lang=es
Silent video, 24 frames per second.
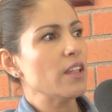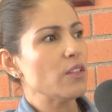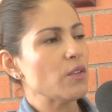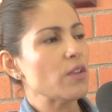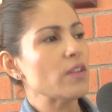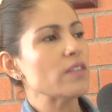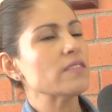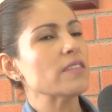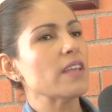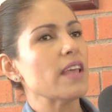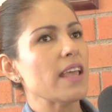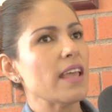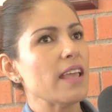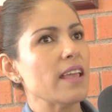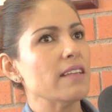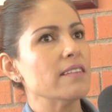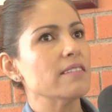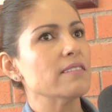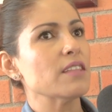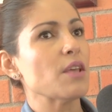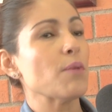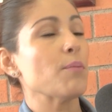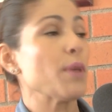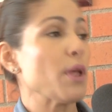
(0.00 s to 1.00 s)
Entonces,
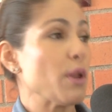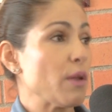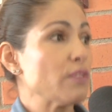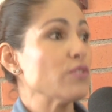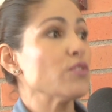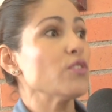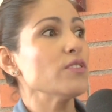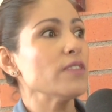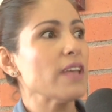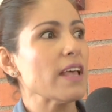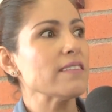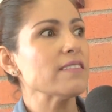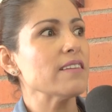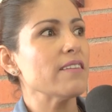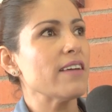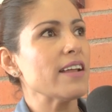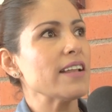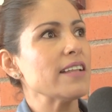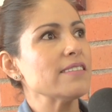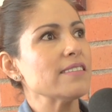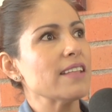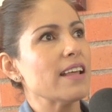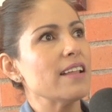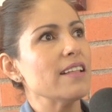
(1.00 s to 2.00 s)
este, pero estos ya se
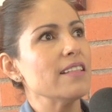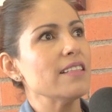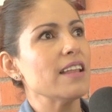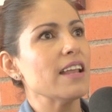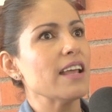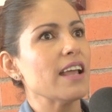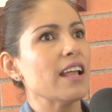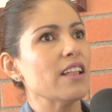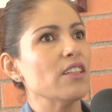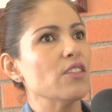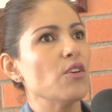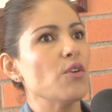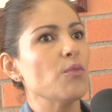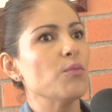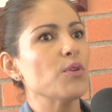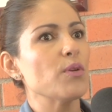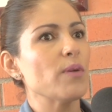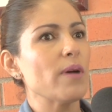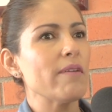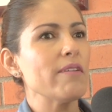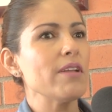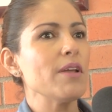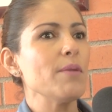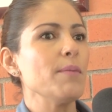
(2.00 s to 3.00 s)
van a estar entregando
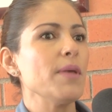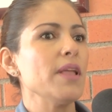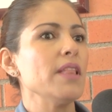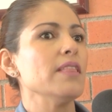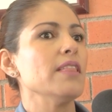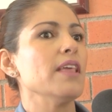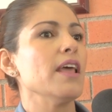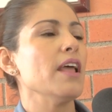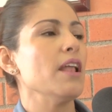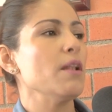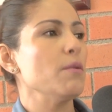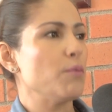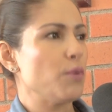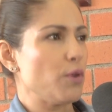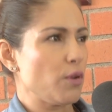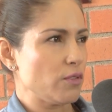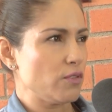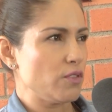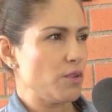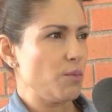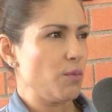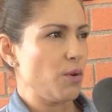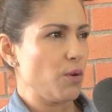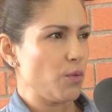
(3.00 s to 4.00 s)
probablemente el
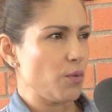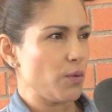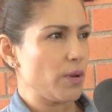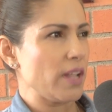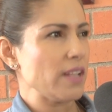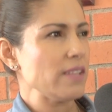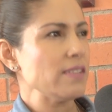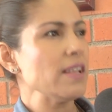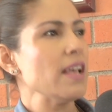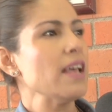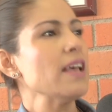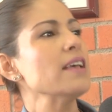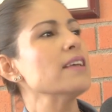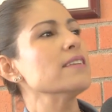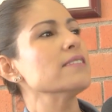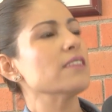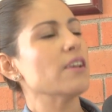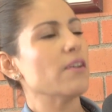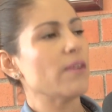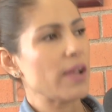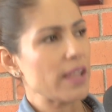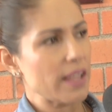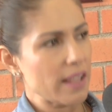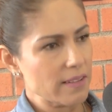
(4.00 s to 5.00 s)
próximo lunes,
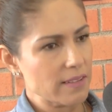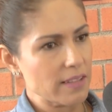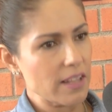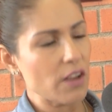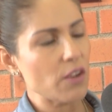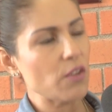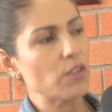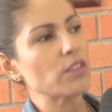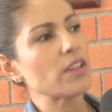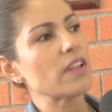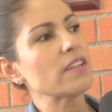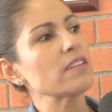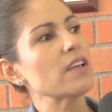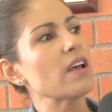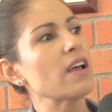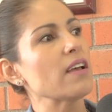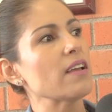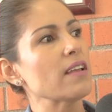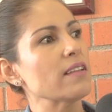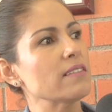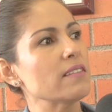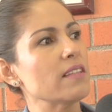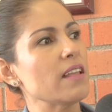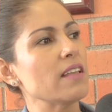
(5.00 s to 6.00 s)
se vaya a hacer otras,
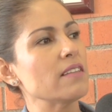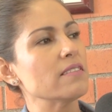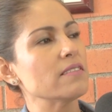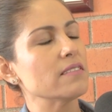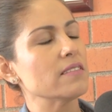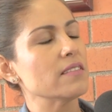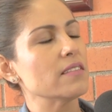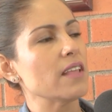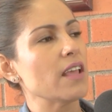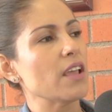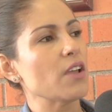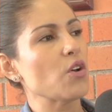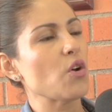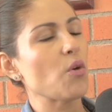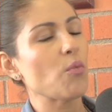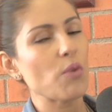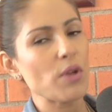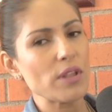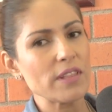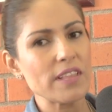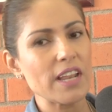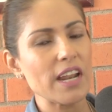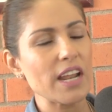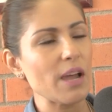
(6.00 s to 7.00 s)
ah, este,
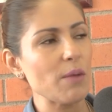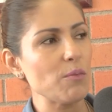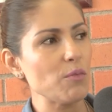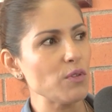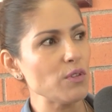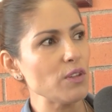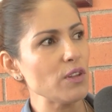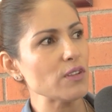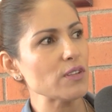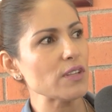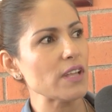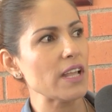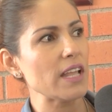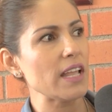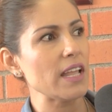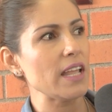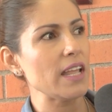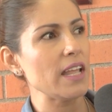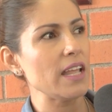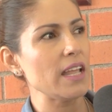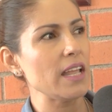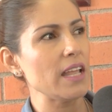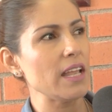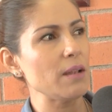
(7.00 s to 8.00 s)
como entregamos los,
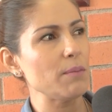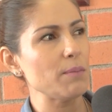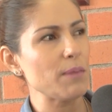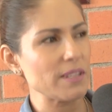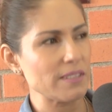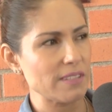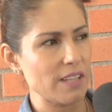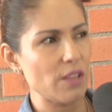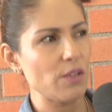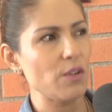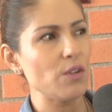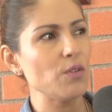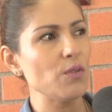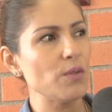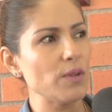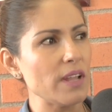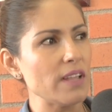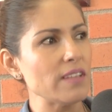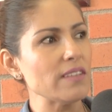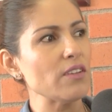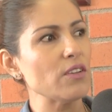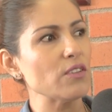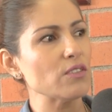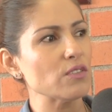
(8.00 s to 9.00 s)
eh, el pasado
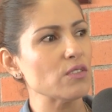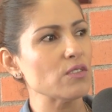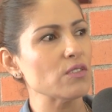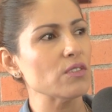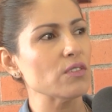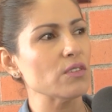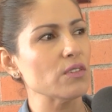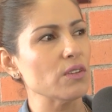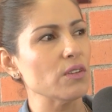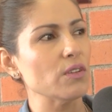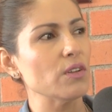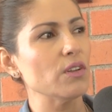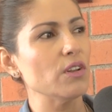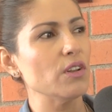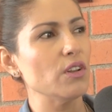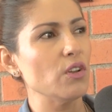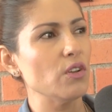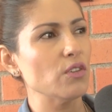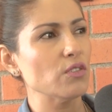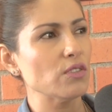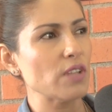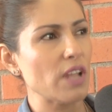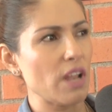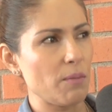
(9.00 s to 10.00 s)
lunes los, eh,
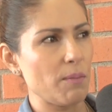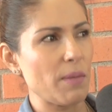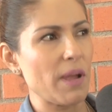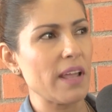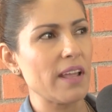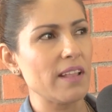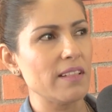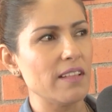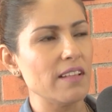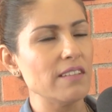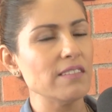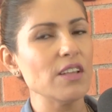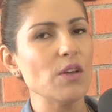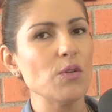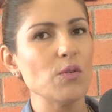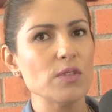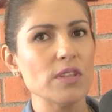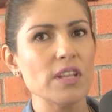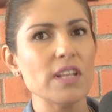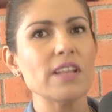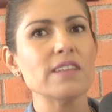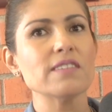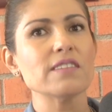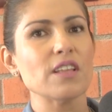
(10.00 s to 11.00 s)
los paquetes de
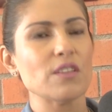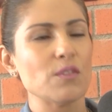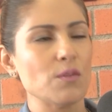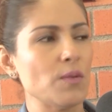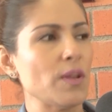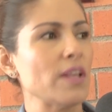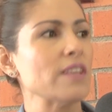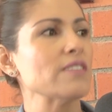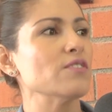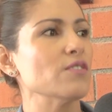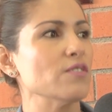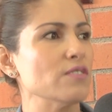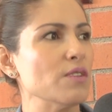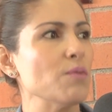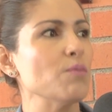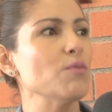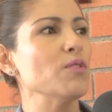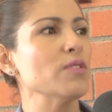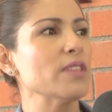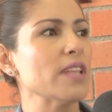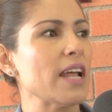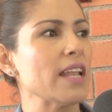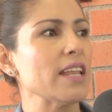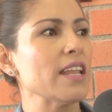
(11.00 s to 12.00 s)
útiles, es una acción
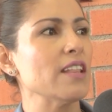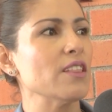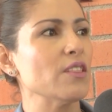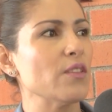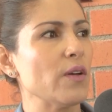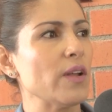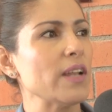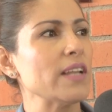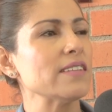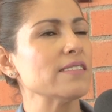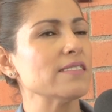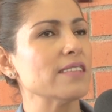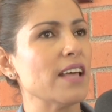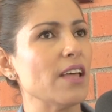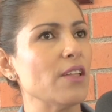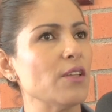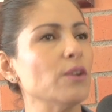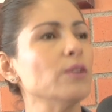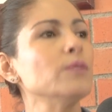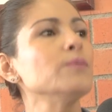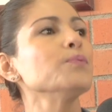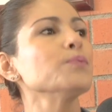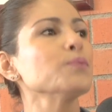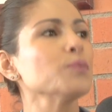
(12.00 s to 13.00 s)
simultánea en todo el
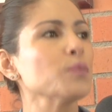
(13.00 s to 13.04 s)
estado,